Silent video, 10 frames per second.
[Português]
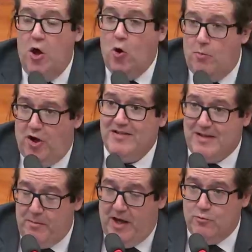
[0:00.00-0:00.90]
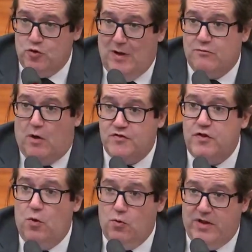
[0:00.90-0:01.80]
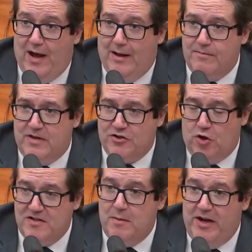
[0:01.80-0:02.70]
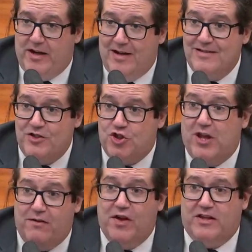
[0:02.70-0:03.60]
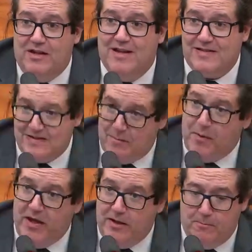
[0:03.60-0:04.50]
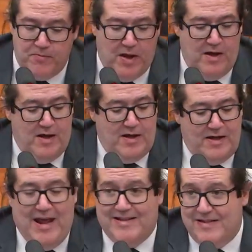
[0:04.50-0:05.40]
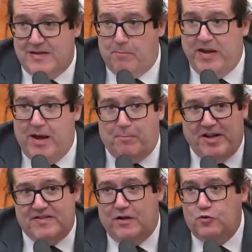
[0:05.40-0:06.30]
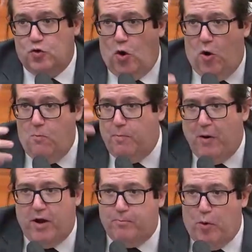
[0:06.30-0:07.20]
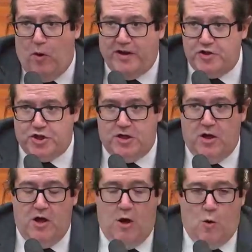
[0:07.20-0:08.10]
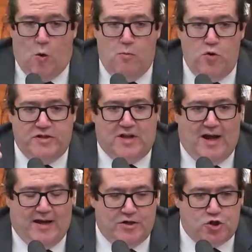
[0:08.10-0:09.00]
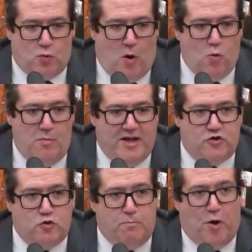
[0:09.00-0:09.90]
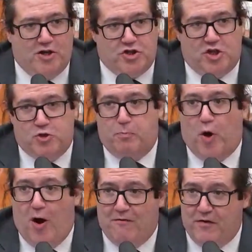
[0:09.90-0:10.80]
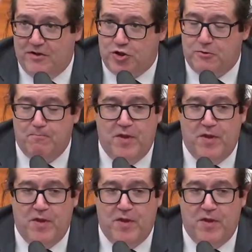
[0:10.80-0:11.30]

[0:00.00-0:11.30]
Como nós sabemos, o atual CEO da, das lojas americanas esteve aqui nessa CPI. E nessa CPI apresentou um PowerPoint com muitas, com algumas supostas provas